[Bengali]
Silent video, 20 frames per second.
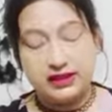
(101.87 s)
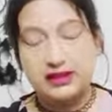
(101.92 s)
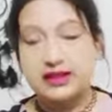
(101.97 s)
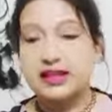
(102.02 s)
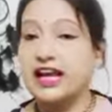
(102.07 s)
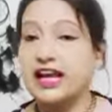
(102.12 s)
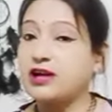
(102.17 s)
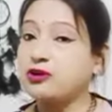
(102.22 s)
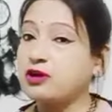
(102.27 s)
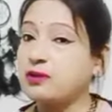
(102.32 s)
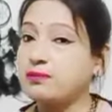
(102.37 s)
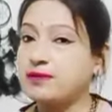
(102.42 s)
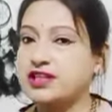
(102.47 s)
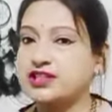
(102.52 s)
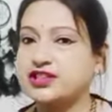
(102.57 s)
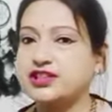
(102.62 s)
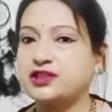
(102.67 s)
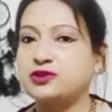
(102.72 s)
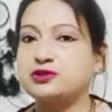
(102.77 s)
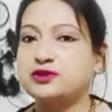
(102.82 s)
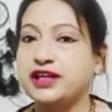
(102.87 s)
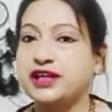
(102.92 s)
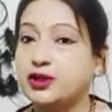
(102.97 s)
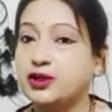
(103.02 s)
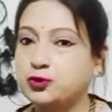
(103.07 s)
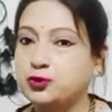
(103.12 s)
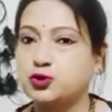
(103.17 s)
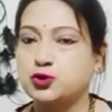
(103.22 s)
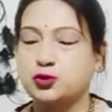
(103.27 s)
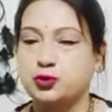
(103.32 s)
কেন আমরা এই সিন্দুরটা
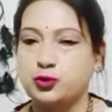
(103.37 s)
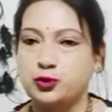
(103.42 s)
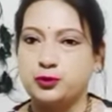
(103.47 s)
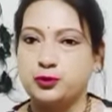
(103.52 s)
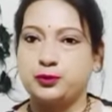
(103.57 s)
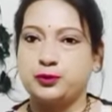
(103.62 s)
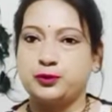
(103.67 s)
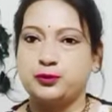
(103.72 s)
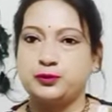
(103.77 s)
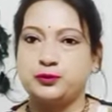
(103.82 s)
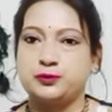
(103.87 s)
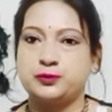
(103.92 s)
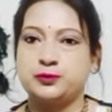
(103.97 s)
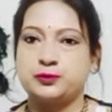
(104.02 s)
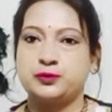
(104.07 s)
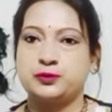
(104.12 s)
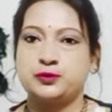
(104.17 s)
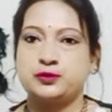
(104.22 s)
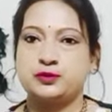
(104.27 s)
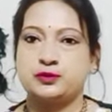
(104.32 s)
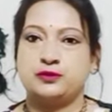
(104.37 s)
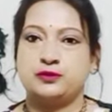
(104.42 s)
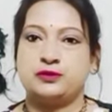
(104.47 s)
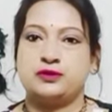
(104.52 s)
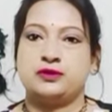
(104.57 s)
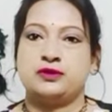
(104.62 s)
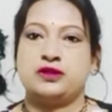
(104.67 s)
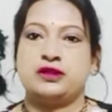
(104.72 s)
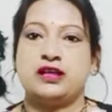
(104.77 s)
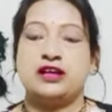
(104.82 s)
ইউজ করব
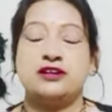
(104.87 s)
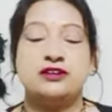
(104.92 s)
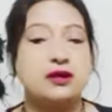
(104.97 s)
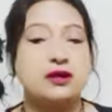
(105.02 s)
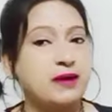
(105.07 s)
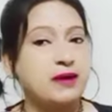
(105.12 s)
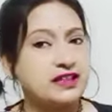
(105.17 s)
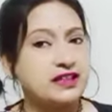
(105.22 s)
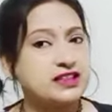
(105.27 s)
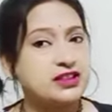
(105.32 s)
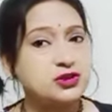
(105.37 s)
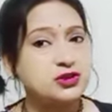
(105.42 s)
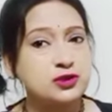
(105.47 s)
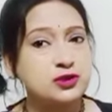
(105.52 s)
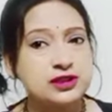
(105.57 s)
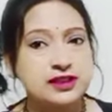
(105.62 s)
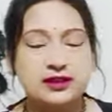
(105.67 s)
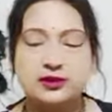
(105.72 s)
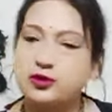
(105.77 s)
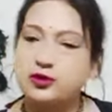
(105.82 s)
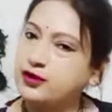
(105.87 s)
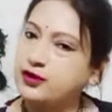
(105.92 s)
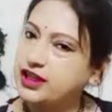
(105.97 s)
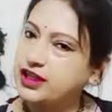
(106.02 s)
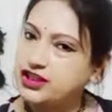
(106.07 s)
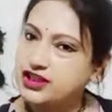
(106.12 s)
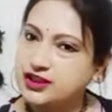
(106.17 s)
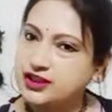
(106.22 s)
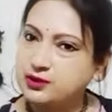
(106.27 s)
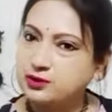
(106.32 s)
কেননা বাজার চলতে এখন অনেক
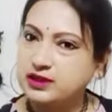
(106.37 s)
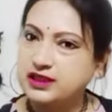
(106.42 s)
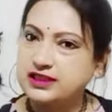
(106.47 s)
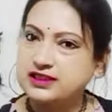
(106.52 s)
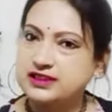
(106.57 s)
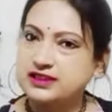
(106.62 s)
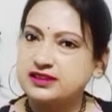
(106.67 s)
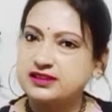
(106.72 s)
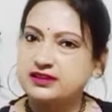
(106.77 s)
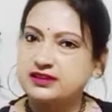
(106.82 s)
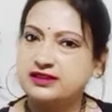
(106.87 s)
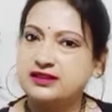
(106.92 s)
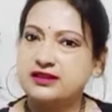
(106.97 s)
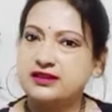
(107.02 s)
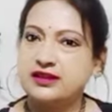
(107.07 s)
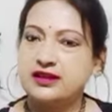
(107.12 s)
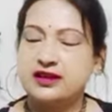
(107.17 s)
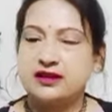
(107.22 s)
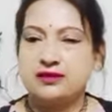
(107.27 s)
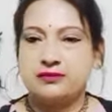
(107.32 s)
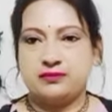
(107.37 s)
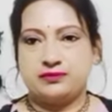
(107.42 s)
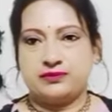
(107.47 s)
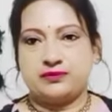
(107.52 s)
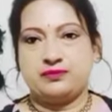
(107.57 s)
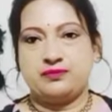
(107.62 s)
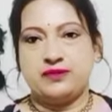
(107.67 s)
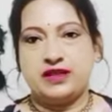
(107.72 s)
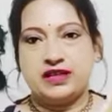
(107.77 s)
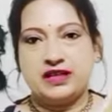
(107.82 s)
সিন্দুর আছে
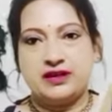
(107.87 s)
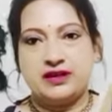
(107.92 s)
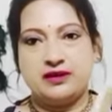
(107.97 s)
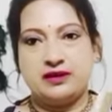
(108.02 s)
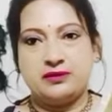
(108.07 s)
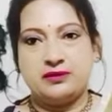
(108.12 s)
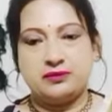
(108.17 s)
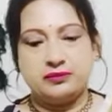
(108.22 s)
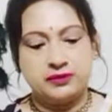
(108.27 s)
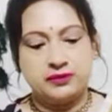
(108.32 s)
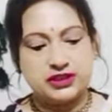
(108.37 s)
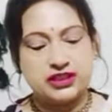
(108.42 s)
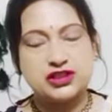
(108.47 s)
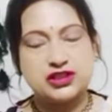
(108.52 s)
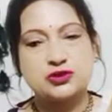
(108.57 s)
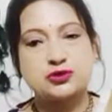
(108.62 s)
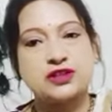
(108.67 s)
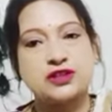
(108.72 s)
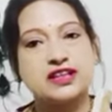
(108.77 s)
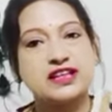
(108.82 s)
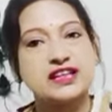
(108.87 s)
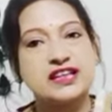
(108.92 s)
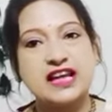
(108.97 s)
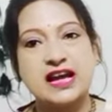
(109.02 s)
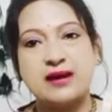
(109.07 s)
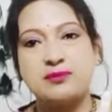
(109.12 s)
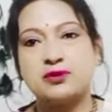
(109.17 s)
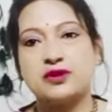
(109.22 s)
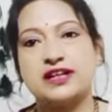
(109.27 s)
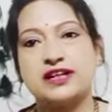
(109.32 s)
মানে বিশেষ করে কি
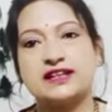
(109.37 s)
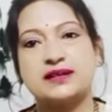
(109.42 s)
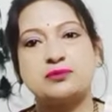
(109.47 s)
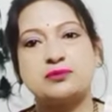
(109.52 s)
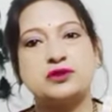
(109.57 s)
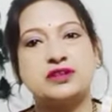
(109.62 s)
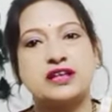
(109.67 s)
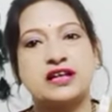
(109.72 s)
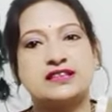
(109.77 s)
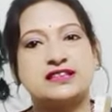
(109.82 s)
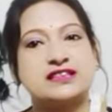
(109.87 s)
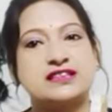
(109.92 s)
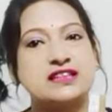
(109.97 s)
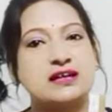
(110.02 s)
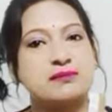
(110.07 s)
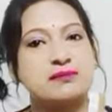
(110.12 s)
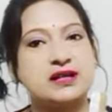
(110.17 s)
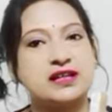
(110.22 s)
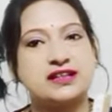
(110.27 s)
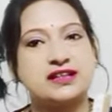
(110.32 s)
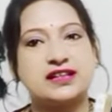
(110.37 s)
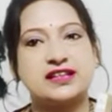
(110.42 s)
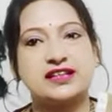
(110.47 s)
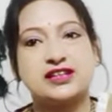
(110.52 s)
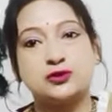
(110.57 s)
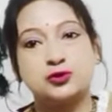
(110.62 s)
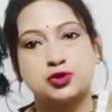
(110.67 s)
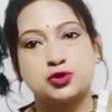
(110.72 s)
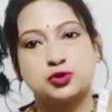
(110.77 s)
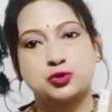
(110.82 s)
এমন এটার মধ্যে আছে যে আমরা এটা
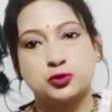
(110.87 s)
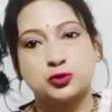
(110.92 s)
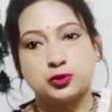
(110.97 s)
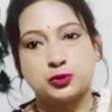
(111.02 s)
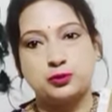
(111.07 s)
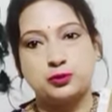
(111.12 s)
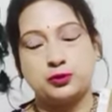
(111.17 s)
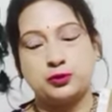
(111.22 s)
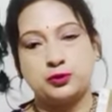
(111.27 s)
ইউজ করব